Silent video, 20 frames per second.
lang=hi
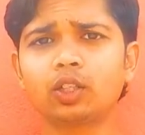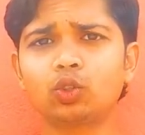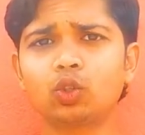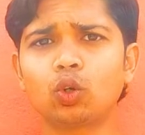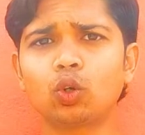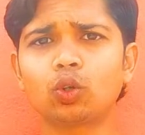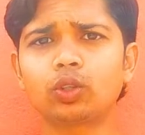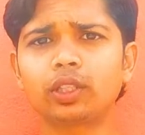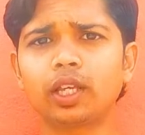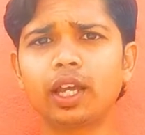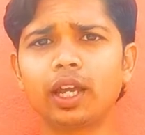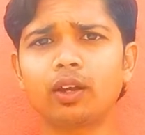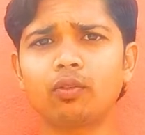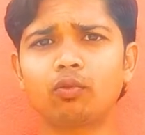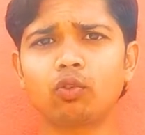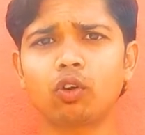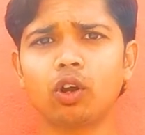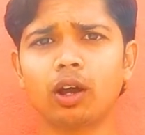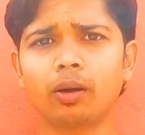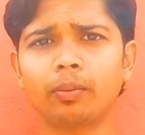जो होता है
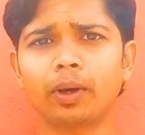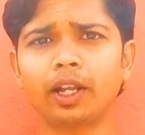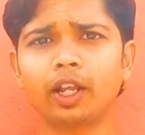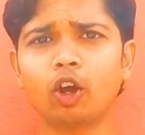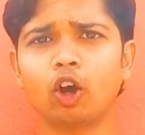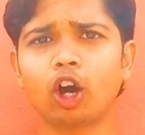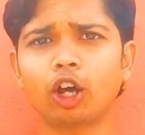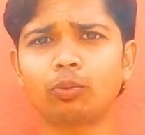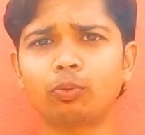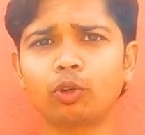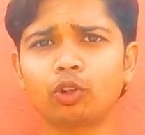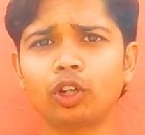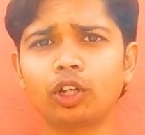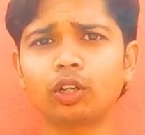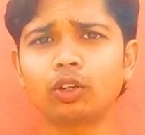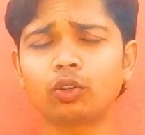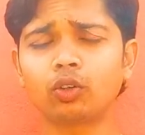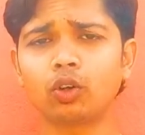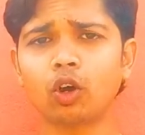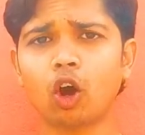वो हमारे
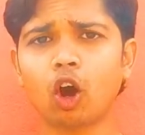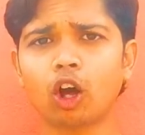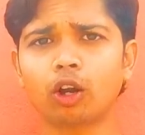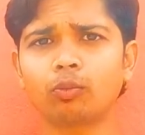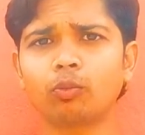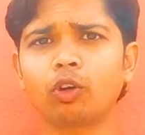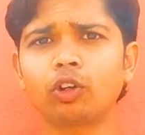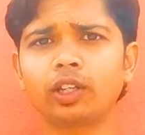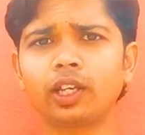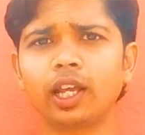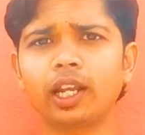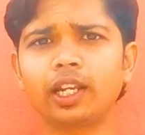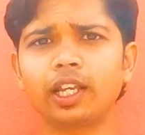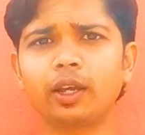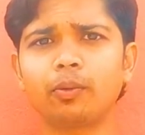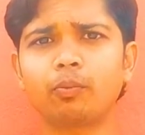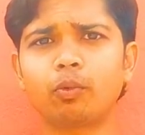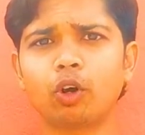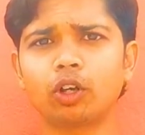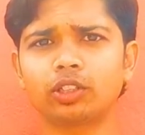हार्मोनल को हार्मोन के
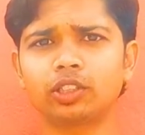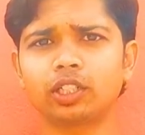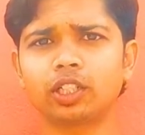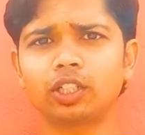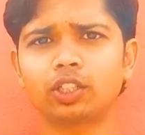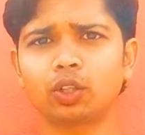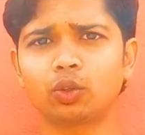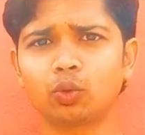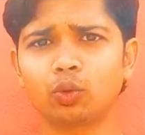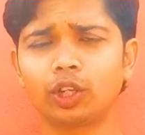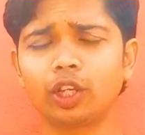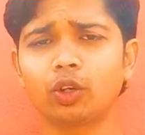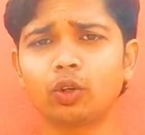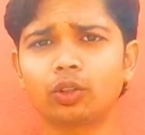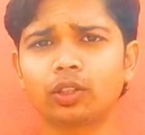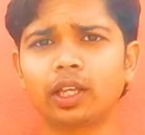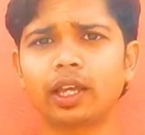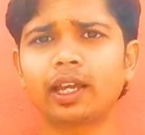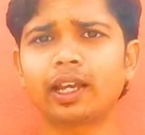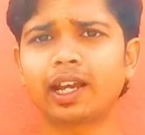लिए बहुत ज़्यादा ज़रूरी
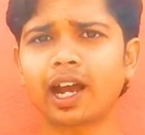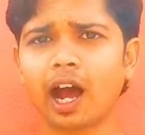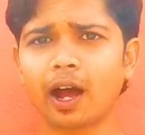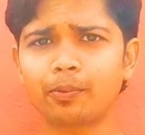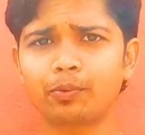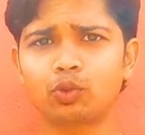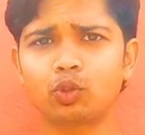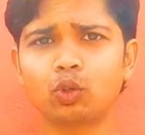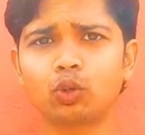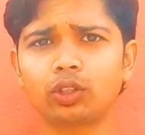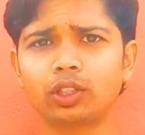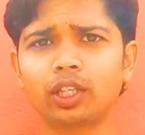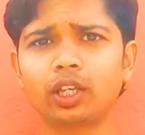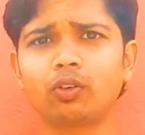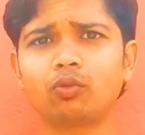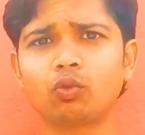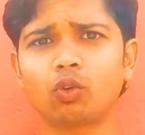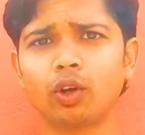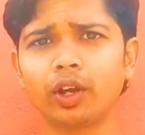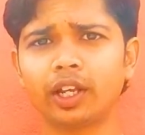होता है काप जो होते
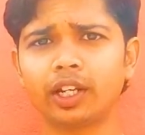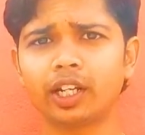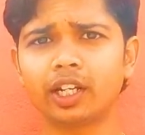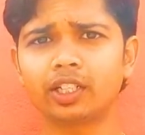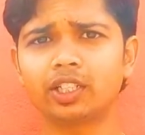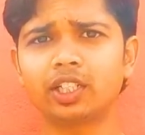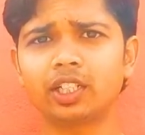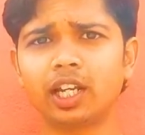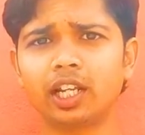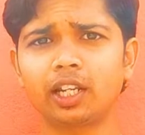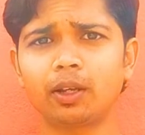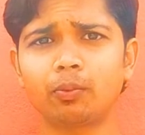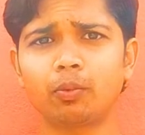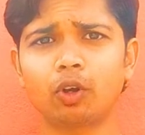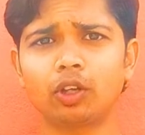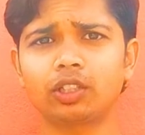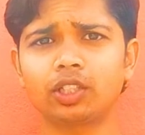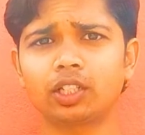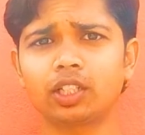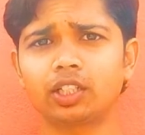हैं वो एनर्जी के लिए
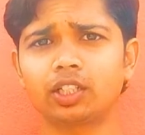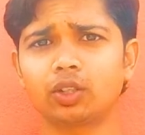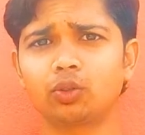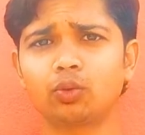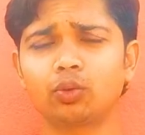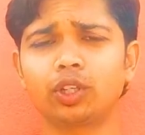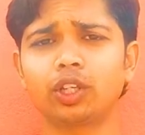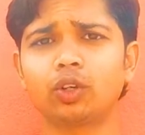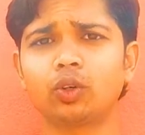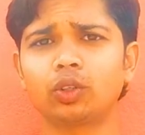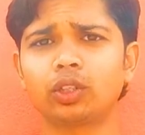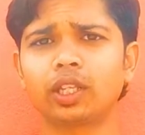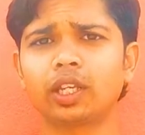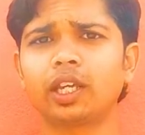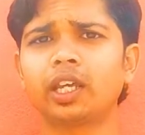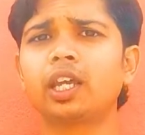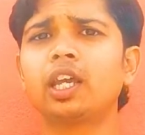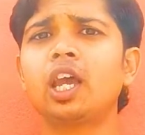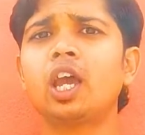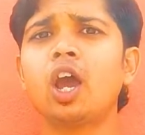बहुत ज़्यादा ज़रूरी होते
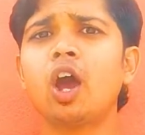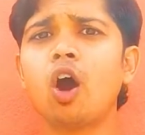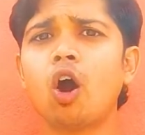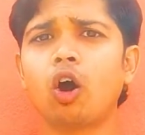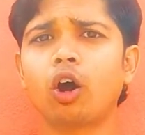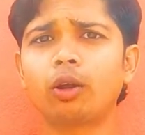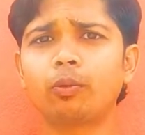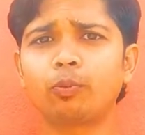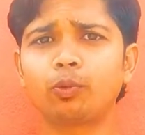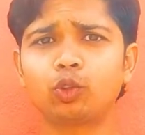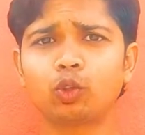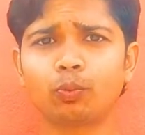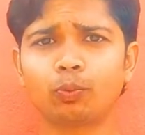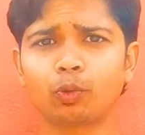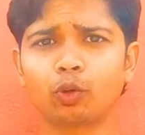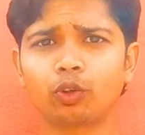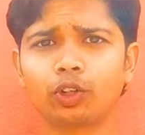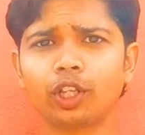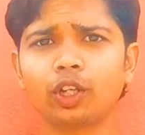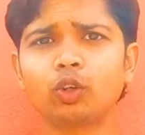हैं और जो
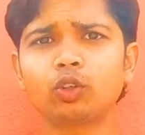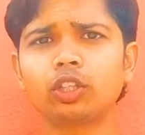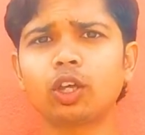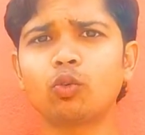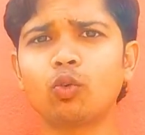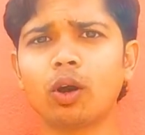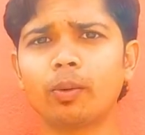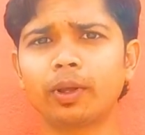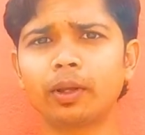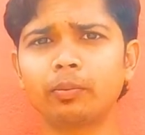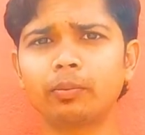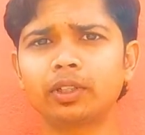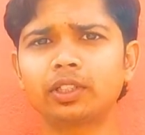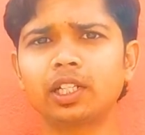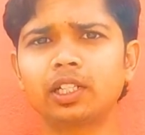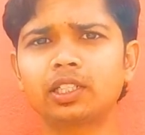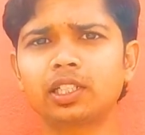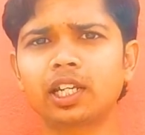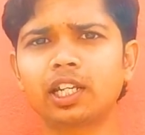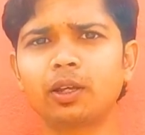प्रोटीन होता है वो हमारे
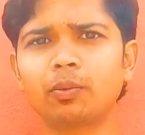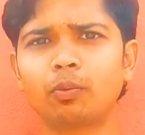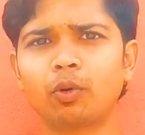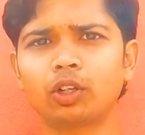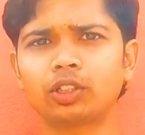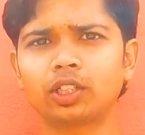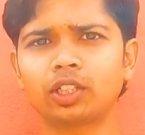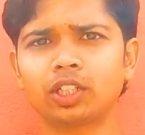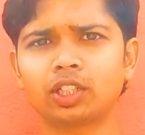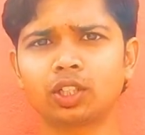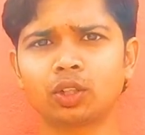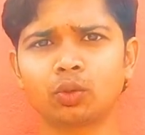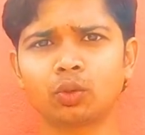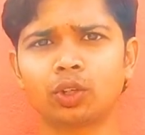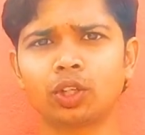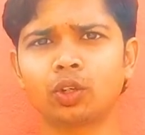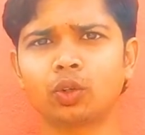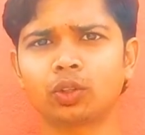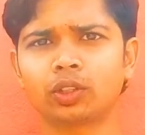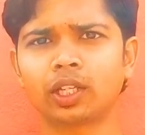मसल्स के लिए बहुत ज़्यादा
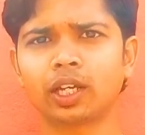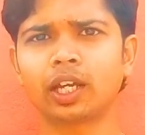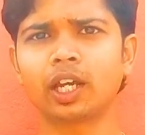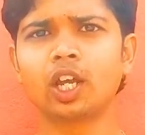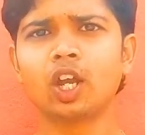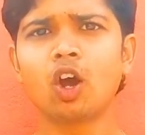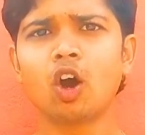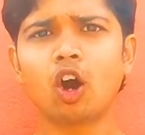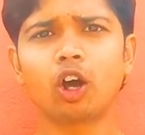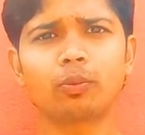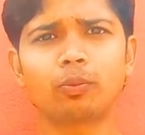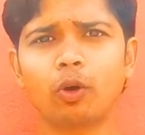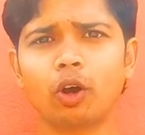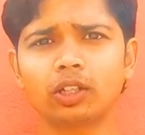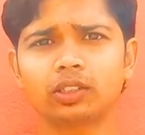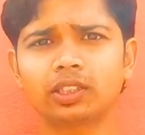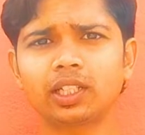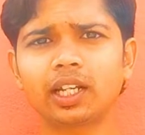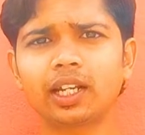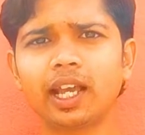ज़रूरी होता है और
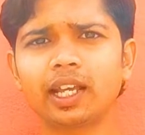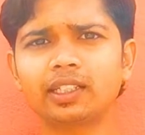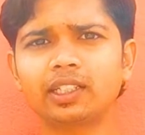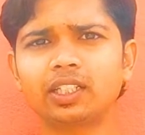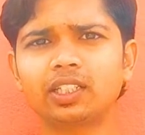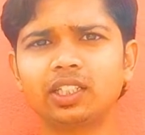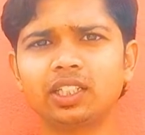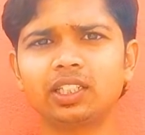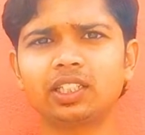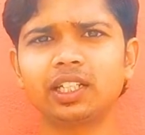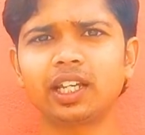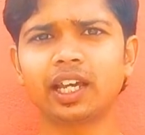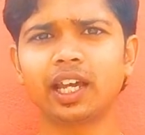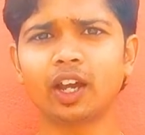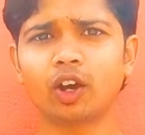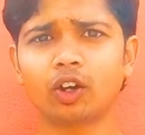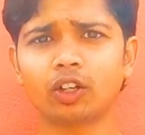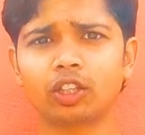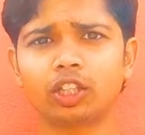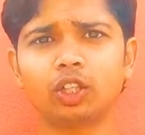बहुत सारे ऐसी चीज़ें
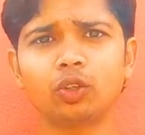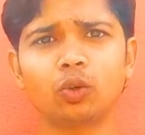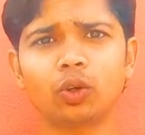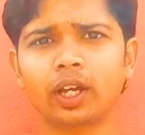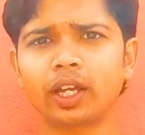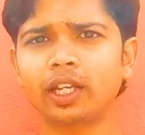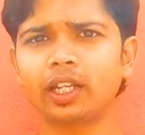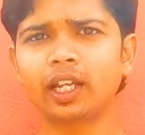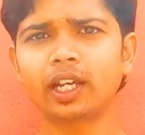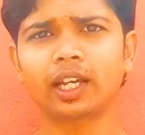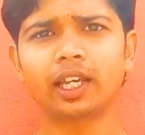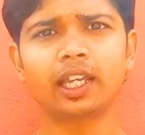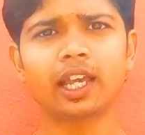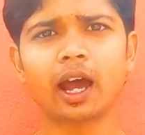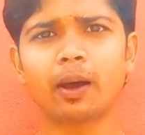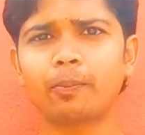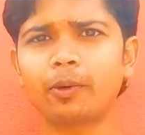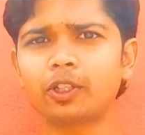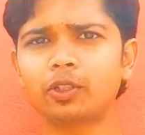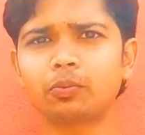हैं और तीनों कहीं ना कहीं
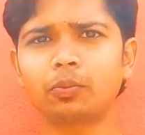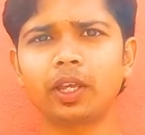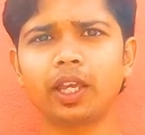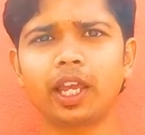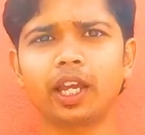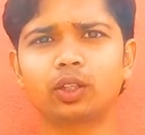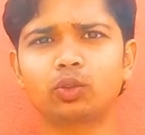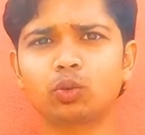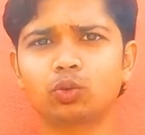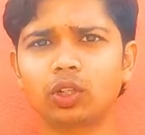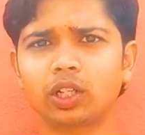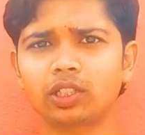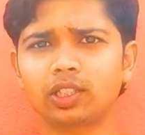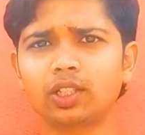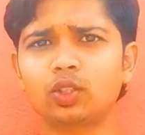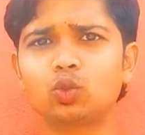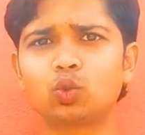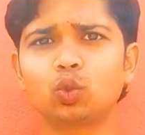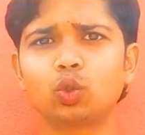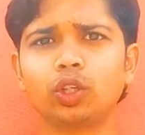आपस में एक दूसरे
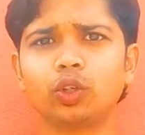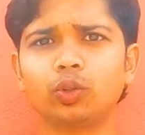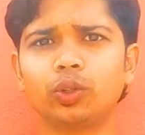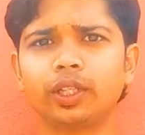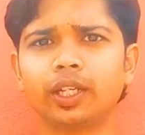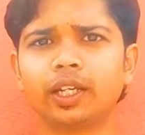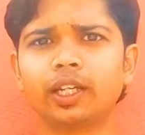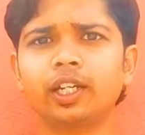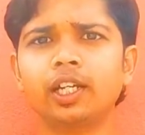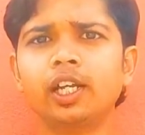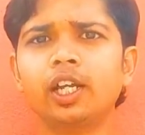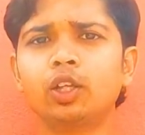से जुड़ी हुई है